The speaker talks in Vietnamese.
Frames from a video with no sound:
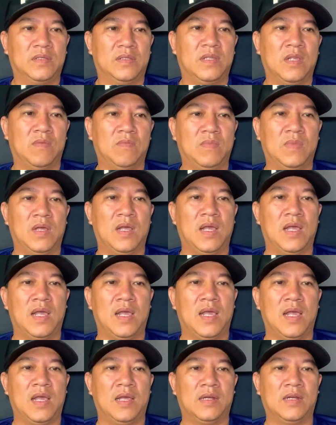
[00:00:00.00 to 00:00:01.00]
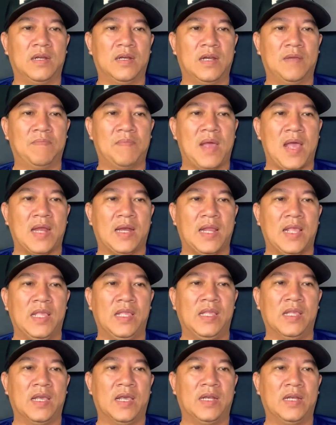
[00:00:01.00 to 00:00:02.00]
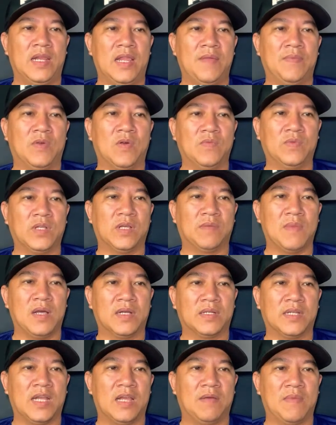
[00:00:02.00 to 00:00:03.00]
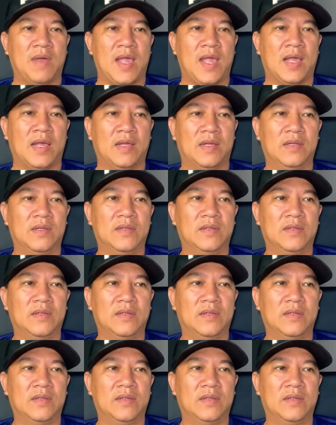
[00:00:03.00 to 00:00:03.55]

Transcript: trong à, drama này anh em cũng sức bất sang bang